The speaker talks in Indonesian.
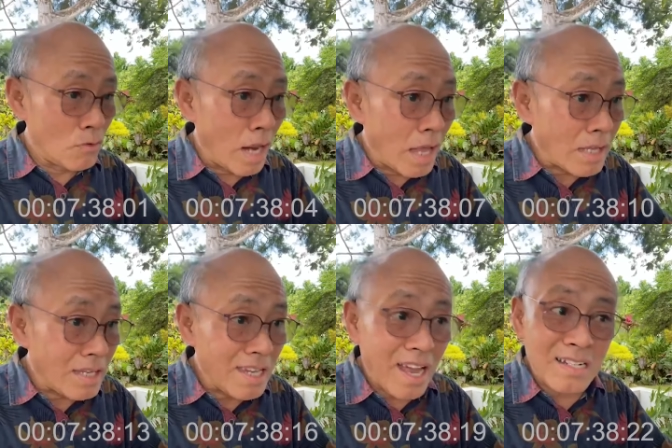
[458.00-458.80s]
Saya
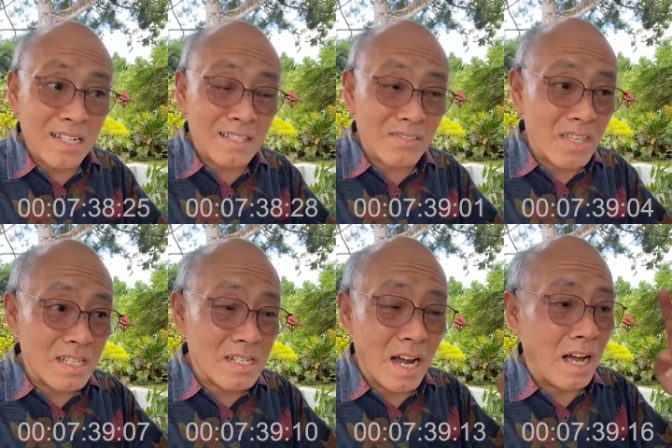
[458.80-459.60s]
ulangi ada
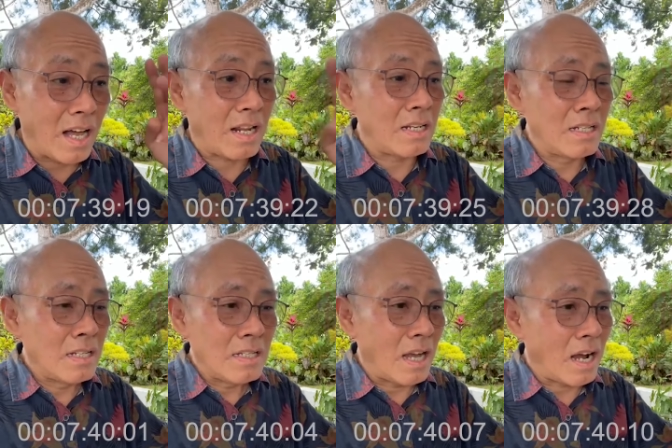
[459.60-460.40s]
tiga hal
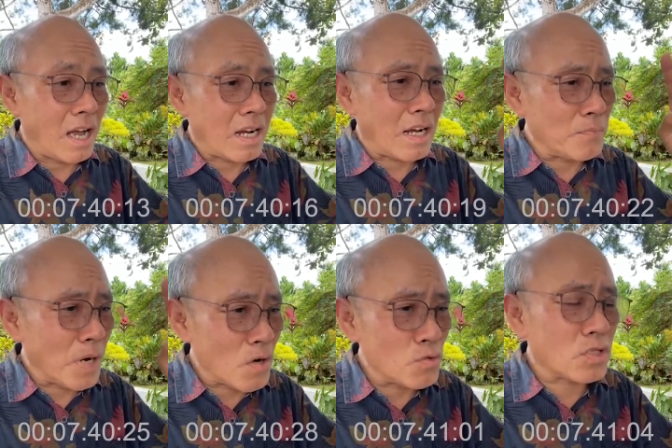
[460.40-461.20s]
yang akan
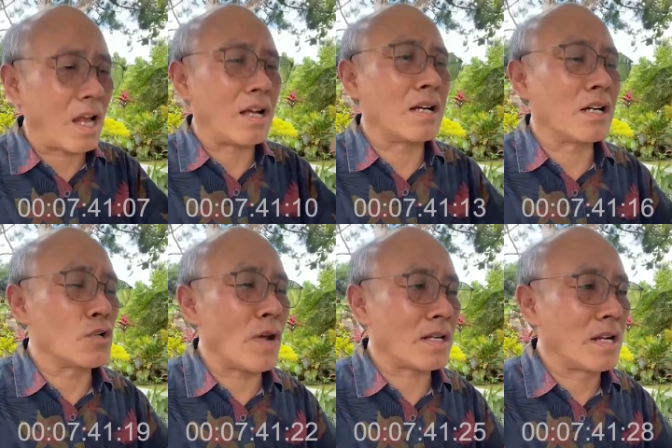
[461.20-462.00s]
merusak
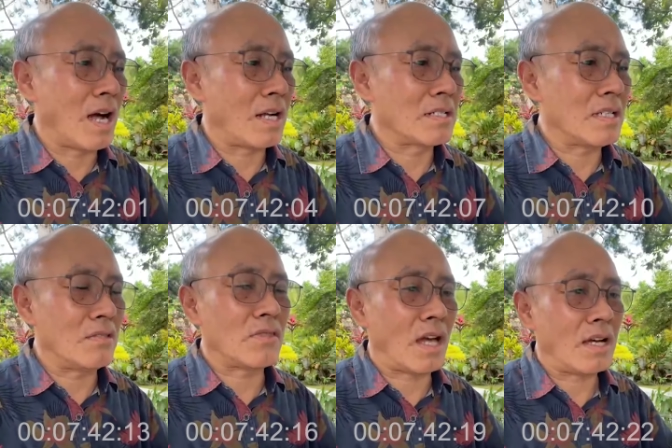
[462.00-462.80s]
kekeluargaan
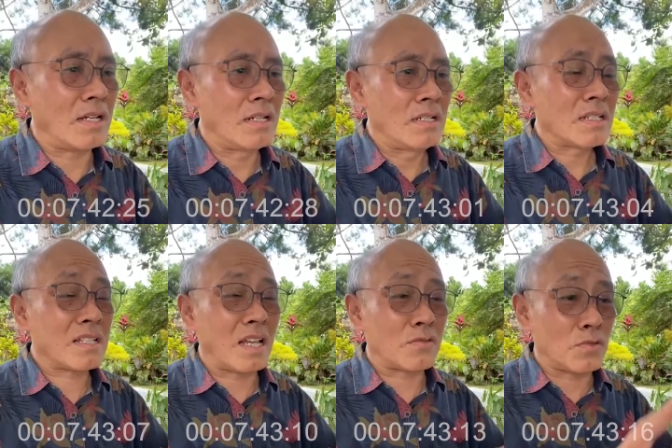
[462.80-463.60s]
kita.
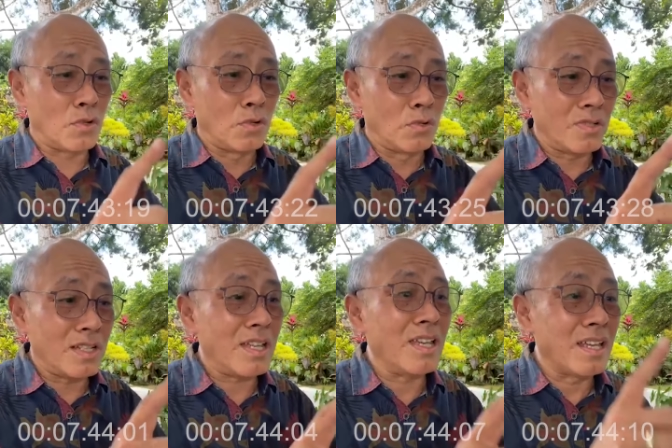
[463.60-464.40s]
Satu,
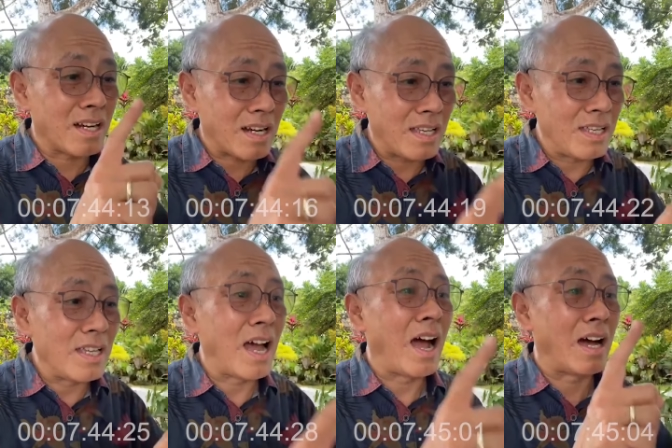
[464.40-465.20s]
iri
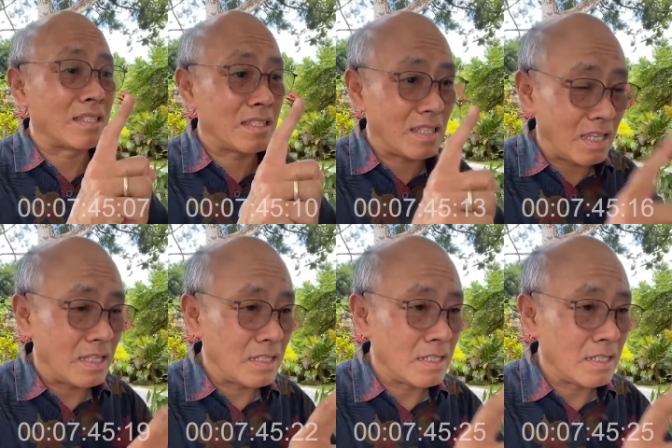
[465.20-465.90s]
hati.